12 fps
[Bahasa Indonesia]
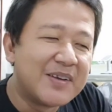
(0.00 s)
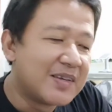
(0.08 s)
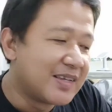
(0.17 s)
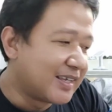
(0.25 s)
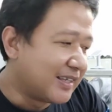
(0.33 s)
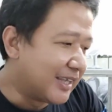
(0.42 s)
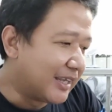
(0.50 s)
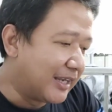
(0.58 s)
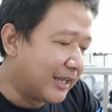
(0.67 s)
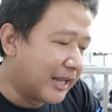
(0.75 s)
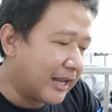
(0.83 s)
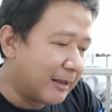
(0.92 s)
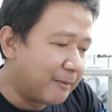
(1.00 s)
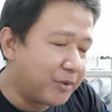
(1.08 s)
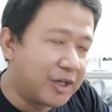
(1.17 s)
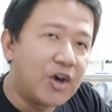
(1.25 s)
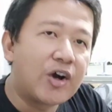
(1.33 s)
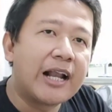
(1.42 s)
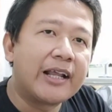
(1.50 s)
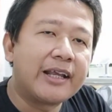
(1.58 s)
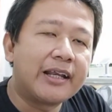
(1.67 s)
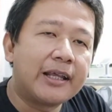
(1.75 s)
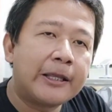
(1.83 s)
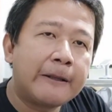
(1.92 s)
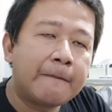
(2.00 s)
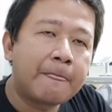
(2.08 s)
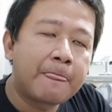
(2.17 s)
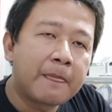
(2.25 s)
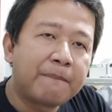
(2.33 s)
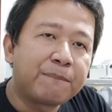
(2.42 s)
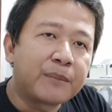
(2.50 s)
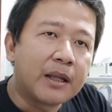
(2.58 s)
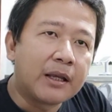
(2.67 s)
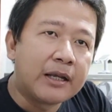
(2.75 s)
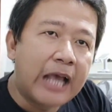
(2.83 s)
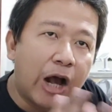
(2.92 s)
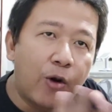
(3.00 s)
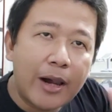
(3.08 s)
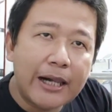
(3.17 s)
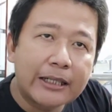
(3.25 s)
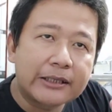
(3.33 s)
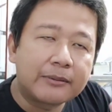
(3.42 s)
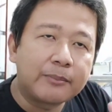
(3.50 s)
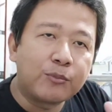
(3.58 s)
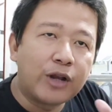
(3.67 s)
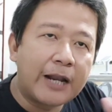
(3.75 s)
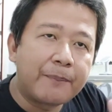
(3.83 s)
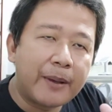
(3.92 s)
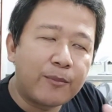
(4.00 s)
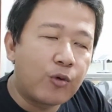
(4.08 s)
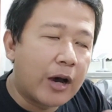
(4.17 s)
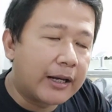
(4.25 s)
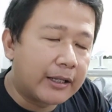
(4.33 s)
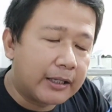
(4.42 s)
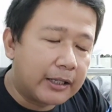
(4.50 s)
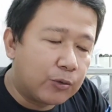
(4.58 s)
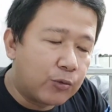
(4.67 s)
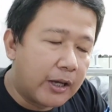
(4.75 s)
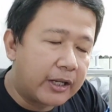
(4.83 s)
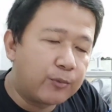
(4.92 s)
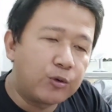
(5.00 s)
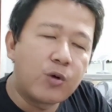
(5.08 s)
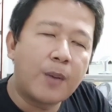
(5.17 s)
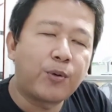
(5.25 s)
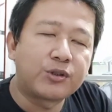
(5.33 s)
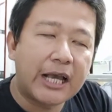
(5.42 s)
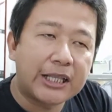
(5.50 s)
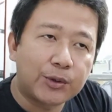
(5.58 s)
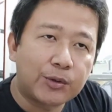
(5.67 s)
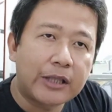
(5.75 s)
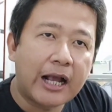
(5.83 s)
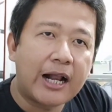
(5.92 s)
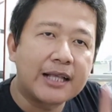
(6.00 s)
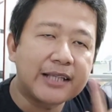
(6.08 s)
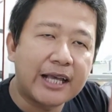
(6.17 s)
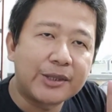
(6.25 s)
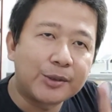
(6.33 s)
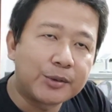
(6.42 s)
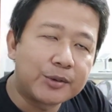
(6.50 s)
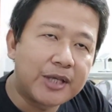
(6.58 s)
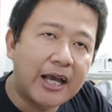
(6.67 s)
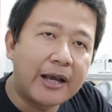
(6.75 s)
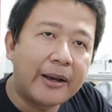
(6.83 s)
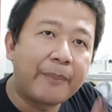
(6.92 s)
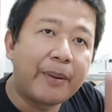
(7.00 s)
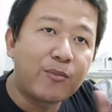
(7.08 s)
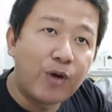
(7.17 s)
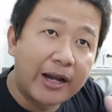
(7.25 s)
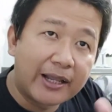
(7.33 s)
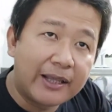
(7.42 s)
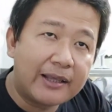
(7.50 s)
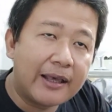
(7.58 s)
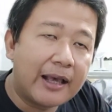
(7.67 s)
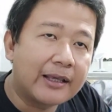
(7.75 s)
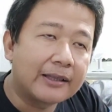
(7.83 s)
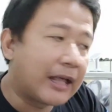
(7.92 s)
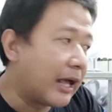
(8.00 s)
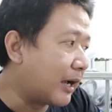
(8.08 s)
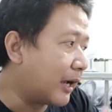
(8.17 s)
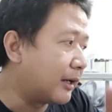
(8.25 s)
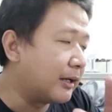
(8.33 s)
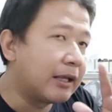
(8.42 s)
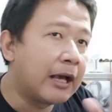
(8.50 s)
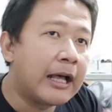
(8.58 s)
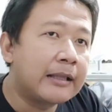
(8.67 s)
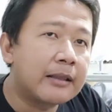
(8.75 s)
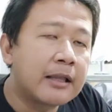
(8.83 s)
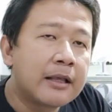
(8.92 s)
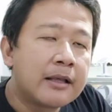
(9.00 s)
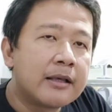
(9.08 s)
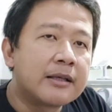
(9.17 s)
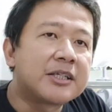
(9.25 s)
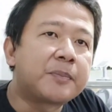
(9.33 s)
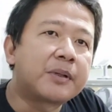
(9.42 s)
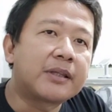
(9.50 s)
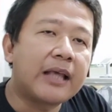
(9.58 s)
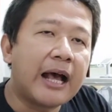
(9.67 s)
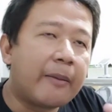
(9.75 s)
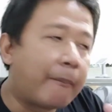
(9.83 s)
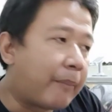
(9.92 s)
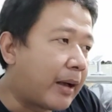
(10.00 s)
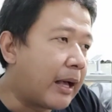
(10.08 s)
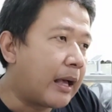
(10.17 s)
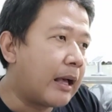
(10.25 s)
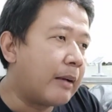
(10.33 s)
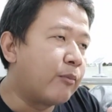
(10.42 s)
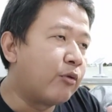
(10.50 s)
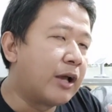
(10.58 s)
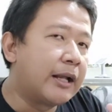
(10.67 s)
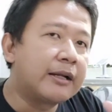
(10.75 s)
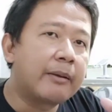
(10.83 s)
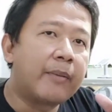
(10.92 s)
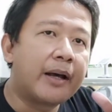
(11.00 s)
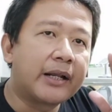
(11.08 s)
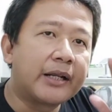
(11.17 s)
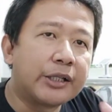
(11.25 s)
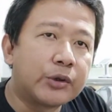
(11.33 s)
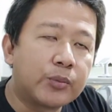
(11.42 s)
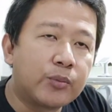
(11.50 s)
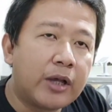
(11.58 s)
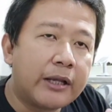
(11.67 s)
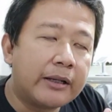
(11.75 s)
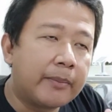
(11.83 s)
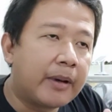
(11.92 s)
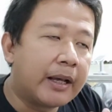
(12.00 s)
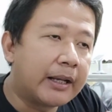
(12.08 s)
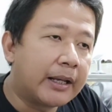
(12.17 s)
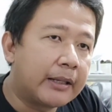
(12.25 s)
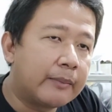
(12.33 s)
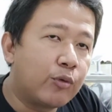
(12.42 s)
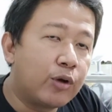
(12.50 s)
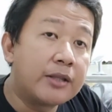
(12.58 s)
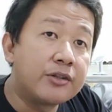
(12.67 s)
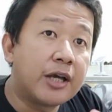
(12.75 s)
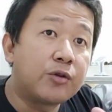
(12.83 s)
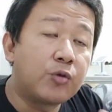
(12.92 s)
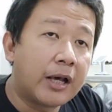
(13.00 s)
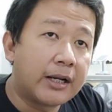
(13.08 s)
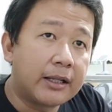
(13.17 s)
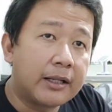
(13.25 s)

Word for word: Jadi dalam video kali ini di awal bulan Februari 2021 tanggal 1 eh, Februari ya kita akan lihat seperti apa bulan kemarin itu bulan kemarin bulan Januari.